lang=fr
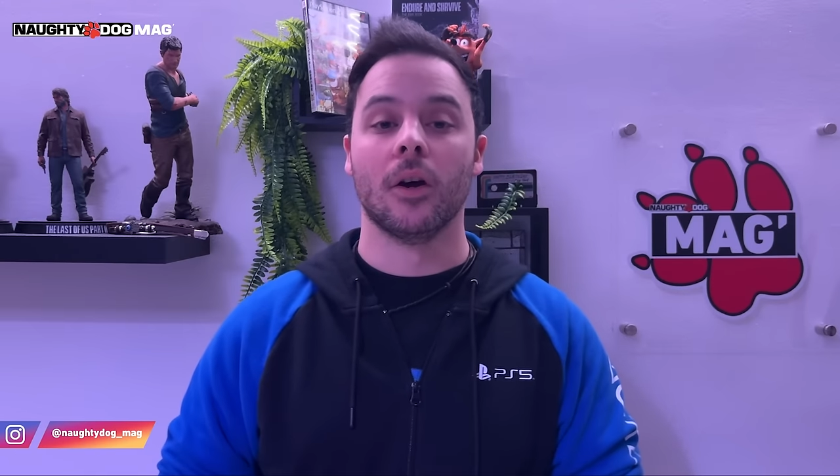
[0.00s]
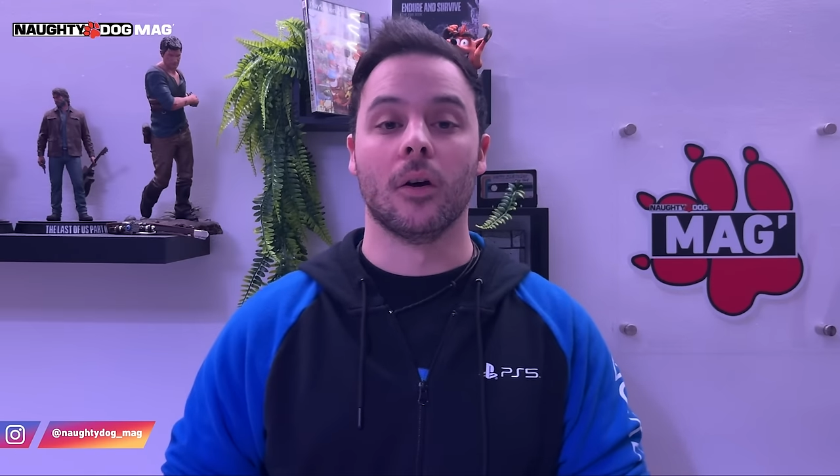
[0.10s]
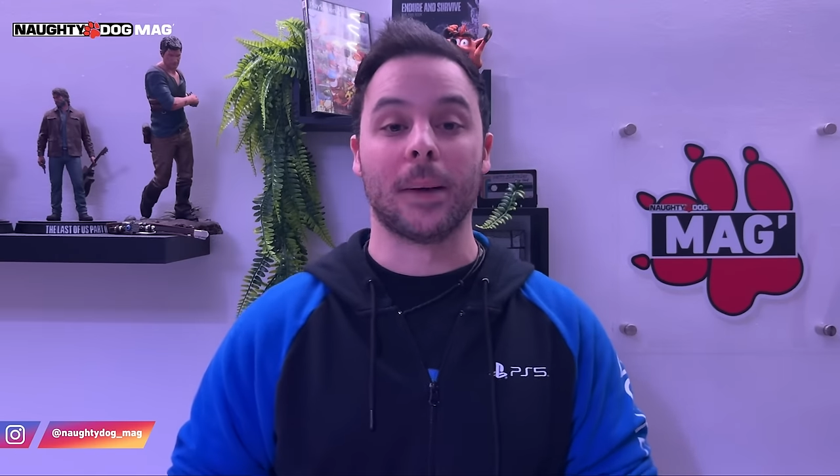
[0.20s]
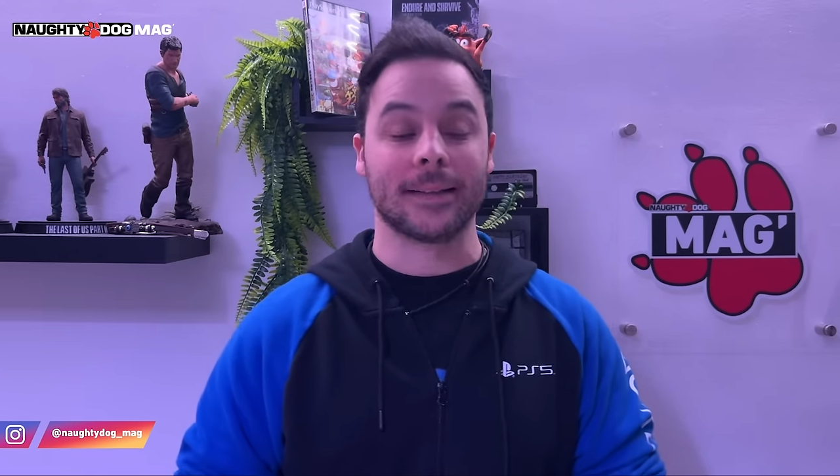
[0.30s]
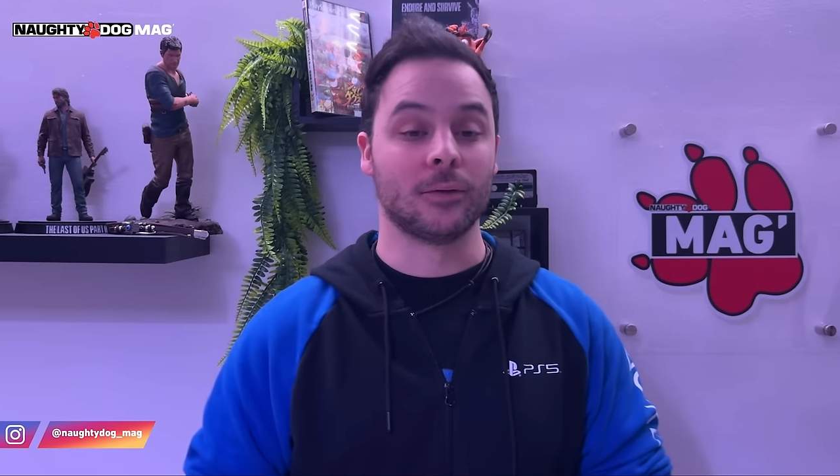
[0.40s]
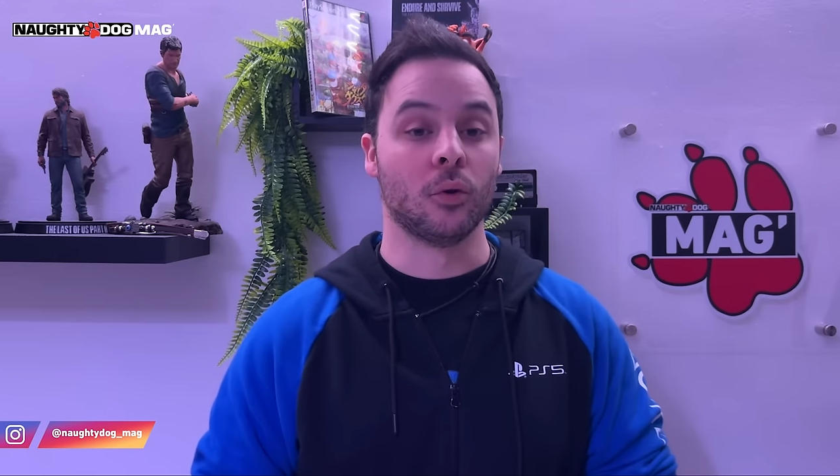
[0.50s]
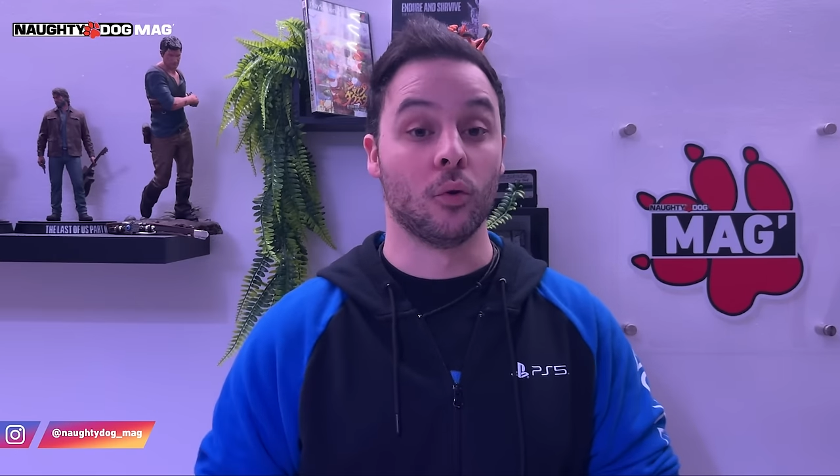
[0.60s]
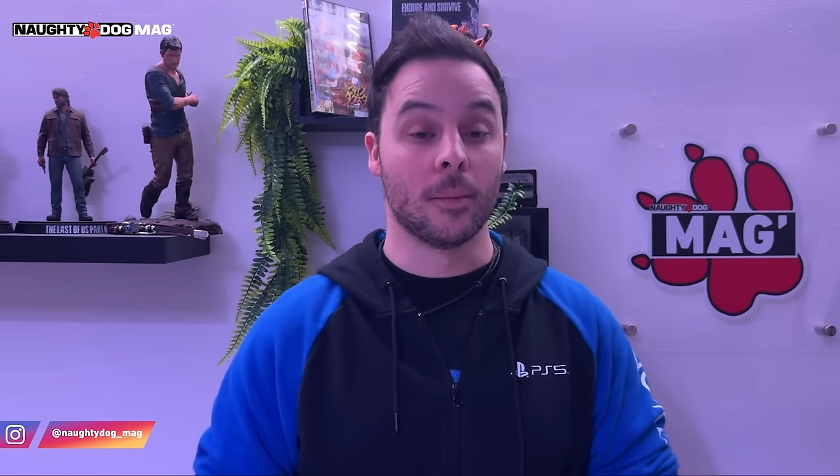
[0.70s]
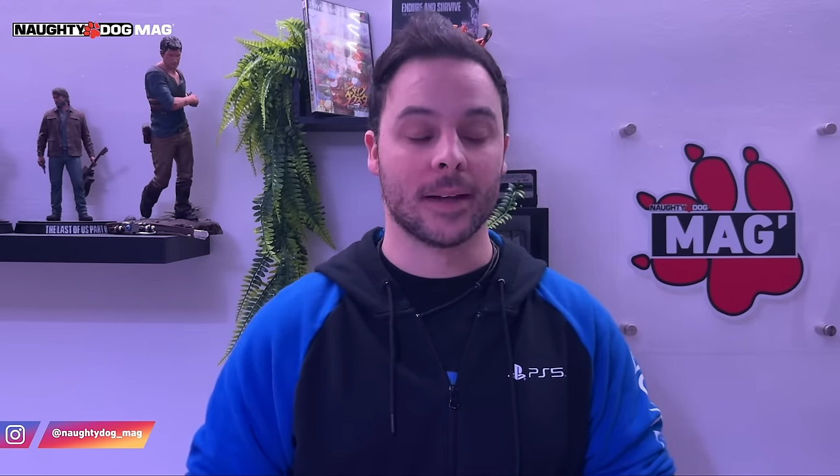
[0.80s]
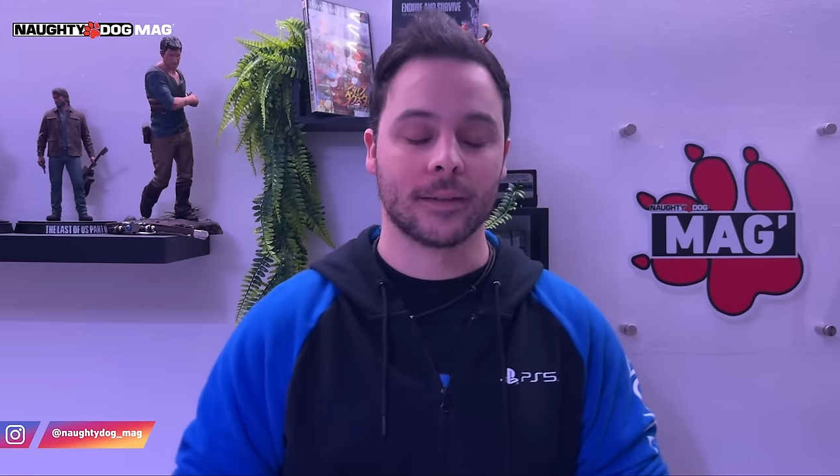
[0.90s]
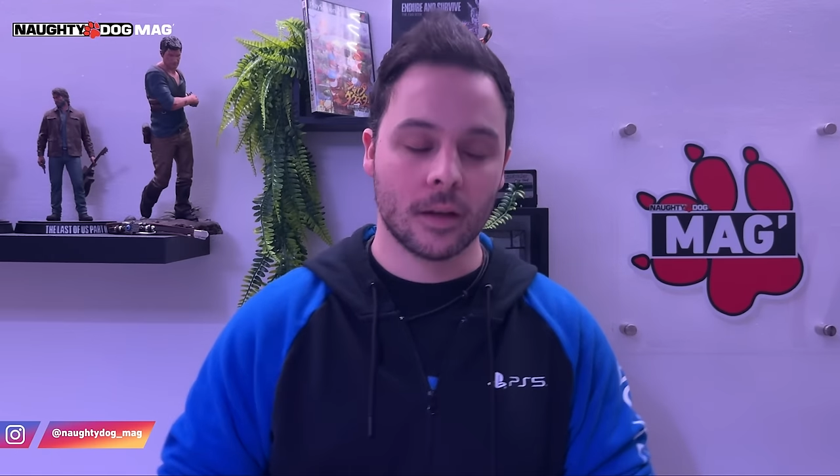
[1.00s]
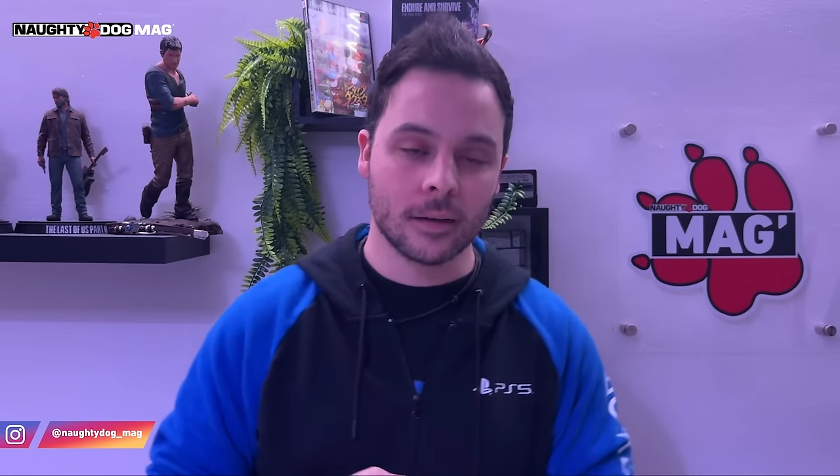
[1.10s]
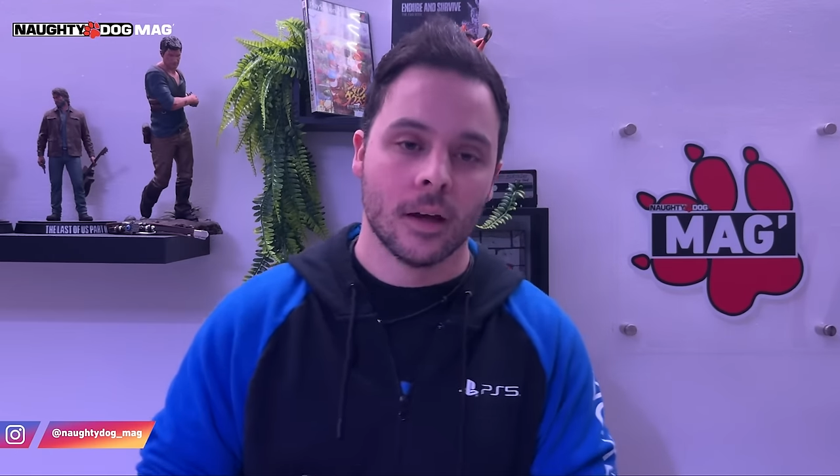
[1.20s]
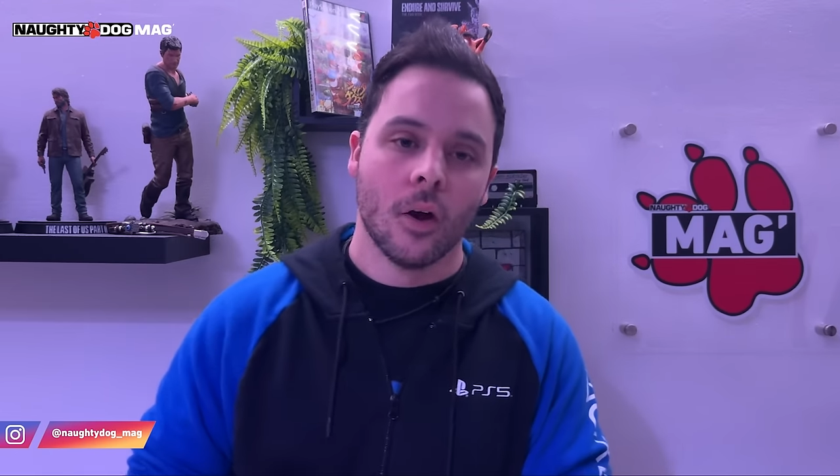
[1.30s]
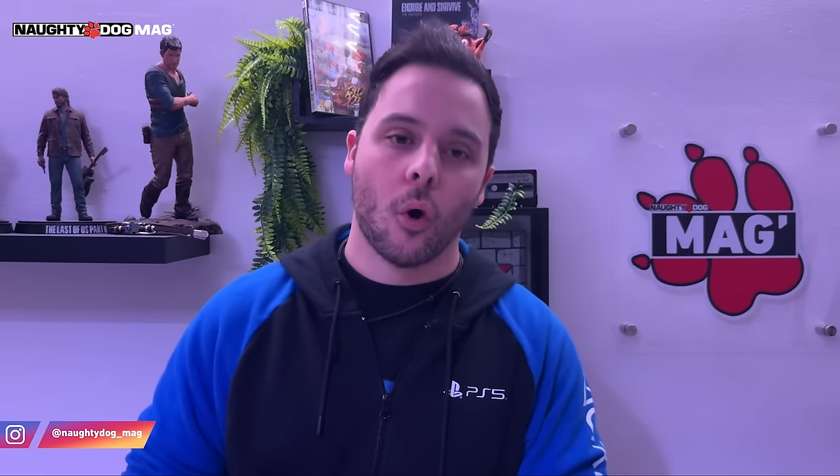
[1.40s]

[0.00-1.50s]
euh, partie de Remastered.